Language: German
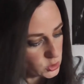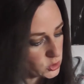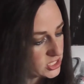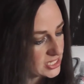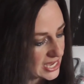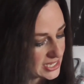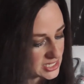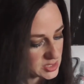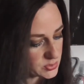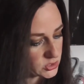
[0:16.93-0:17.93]
schon die
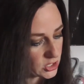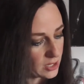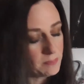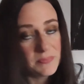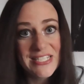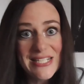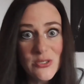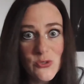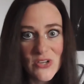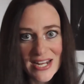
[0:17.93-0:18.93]
Nachricht bekommen, die
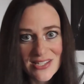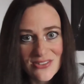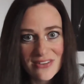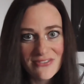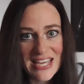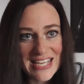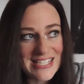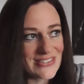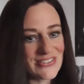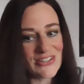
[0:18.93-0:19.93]
Loot Raider ist
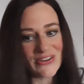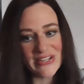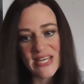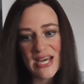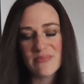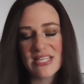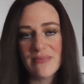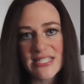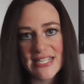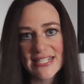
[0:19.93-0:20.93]
unterwegs und heute am
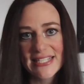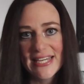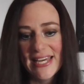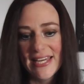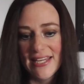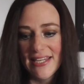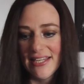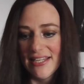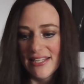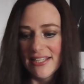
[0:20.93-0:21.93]
Samstag
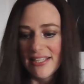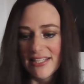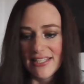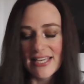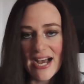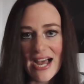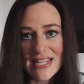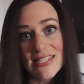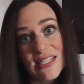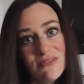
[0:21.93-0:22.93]
ja,
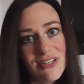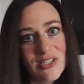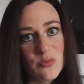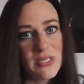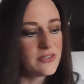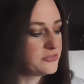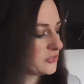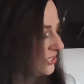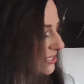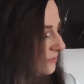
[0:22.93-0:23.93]
hat sie den Weg zu mir
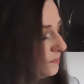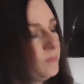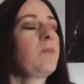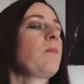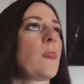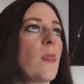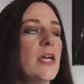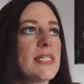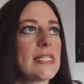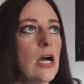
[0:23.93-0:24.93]
gefunden.
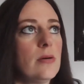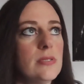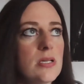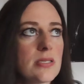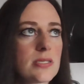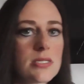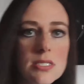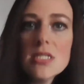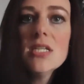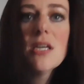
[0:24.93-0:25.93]
Ich glaube, es
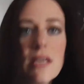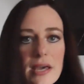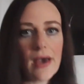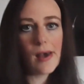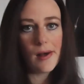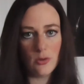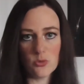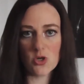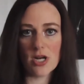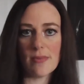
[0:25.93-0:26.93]
ist die äh,
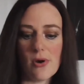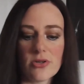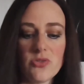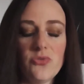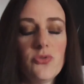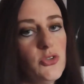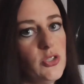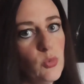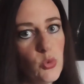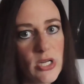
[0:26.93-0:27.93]
Loot Raider Box für
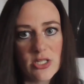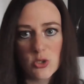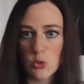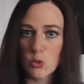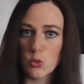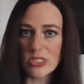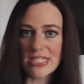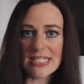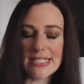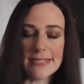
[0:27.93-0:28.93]
den Monat
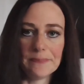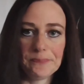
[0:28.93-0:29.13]
Juni.